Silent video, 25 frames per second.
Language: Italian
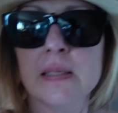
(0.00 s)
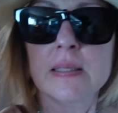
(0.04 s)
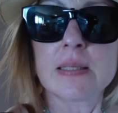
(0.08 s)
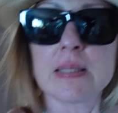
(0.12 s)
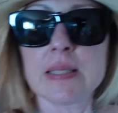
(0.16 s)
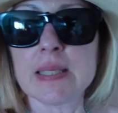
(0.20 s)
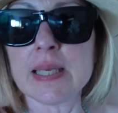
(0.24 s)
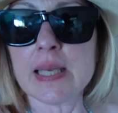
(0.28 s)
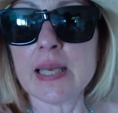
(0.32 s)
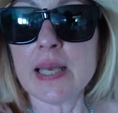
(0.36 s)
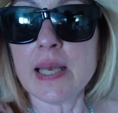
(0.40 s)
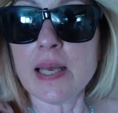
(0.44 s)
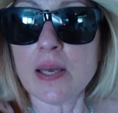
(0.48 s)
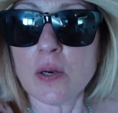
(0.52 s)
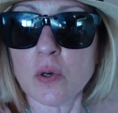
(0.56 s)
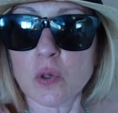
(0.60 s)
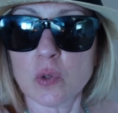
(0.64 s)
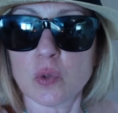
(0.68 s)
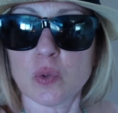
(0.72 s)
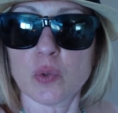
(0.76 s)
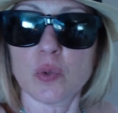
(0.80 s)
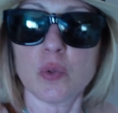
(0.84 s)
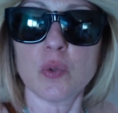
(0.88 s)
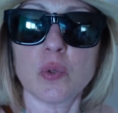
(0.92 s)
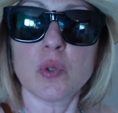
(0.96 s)
zero
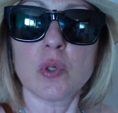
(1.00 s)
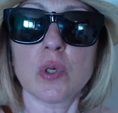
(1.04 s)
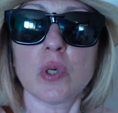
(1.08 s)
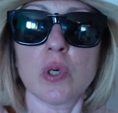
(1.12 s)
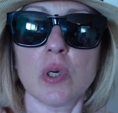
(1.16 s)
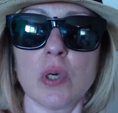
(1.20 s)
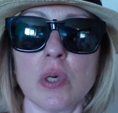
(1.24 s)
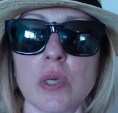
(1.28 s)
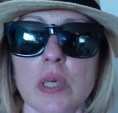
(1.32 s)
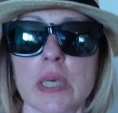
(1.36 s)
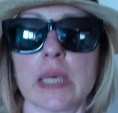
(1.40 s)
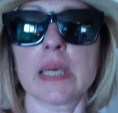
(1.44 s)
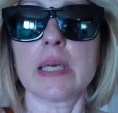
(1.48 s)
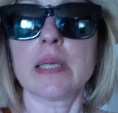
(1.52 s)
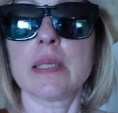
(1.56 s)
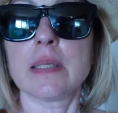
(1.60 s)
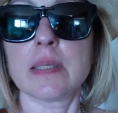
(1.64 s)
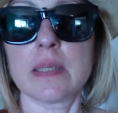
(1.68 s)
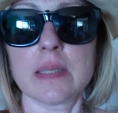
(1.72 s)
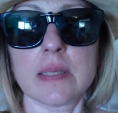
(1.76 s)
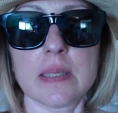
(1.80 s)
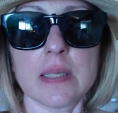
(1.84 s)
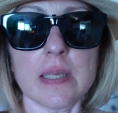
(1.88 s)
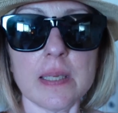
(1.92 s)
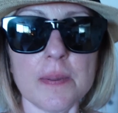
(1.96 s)
trucco
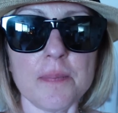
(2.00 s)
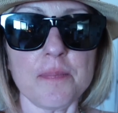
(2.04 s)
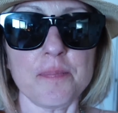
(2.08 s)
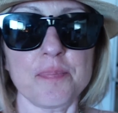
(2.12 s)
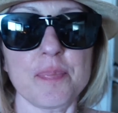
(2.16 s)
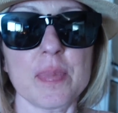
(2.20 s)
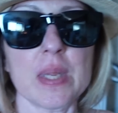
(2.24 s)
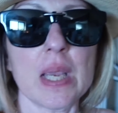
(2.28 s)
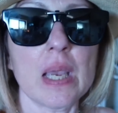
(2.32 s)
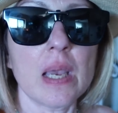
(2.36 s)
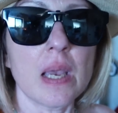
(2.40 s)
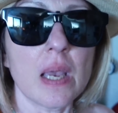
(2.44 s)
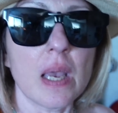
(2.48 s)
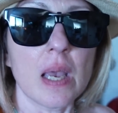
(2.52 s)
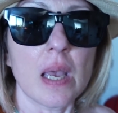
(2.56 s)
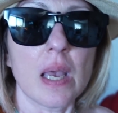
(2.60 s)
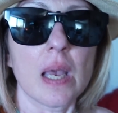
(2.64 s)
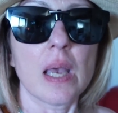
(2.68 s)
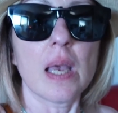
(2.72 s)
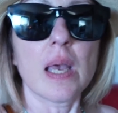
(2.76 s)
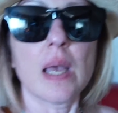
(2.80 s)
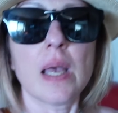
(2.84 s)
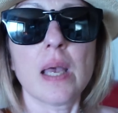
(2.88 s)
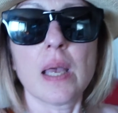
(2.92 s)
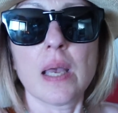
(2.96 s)
ragazze
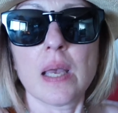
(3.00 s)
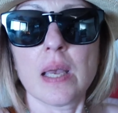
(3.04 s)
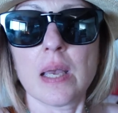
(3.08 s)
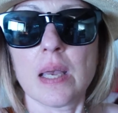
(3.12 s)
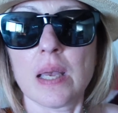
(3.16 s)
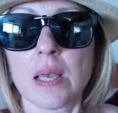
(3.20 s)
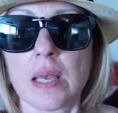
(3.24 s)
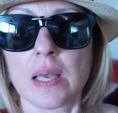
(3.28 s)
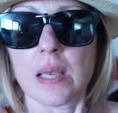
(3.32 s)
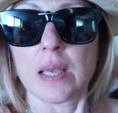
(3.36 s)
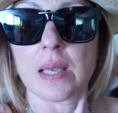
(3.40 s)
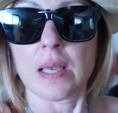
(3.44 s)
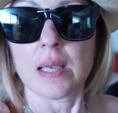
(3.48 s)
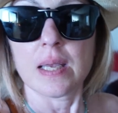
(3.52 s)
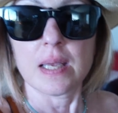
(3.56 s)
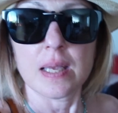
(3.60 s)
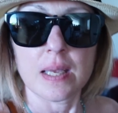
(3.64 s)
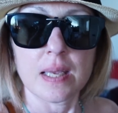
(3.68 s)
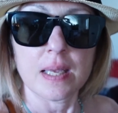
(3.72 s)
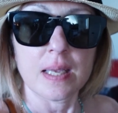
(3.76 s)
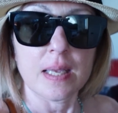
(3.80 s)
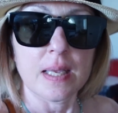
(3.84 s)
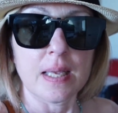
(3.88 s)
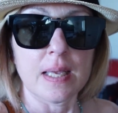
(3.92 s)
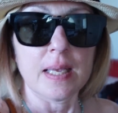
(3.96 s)
eh,
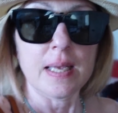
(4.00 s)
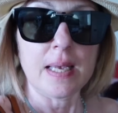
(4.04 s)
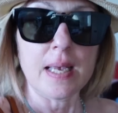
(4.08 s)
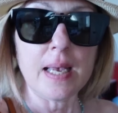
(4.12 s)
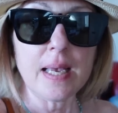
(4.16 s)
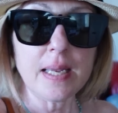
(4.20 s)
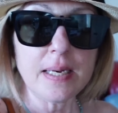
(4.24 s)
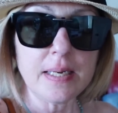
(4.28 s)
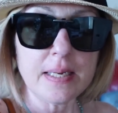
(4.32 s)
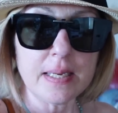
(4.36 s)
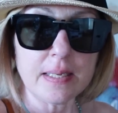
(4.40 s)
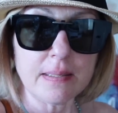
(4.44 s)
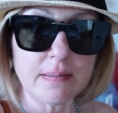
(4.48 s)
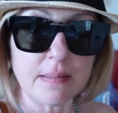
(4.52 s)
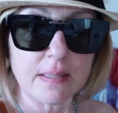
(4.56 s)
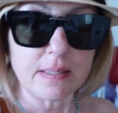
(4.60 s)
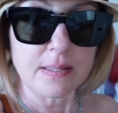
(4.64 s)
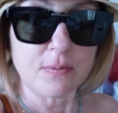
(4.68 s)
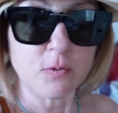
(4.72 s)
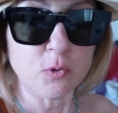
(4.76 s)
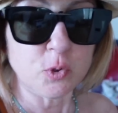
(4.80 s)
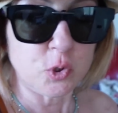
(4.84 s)
e niente devo